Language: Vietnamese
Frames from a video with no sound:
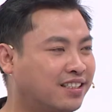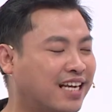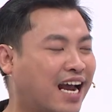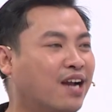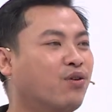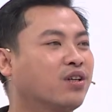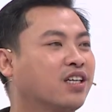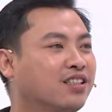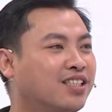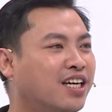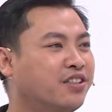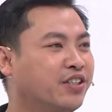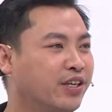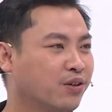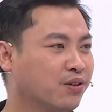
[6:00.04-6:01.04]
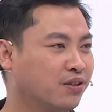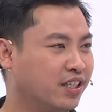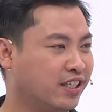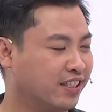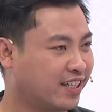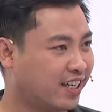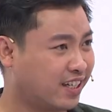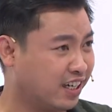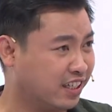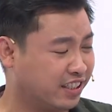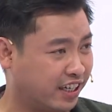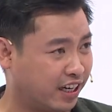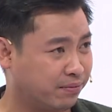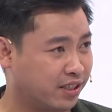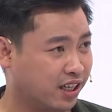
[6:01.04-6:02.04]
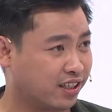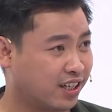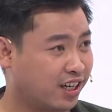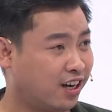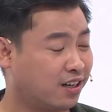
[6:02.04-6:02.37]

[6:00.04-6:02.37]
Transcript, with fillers: trải qua thử thách nhiều thì cái kinh nghiệm vậy,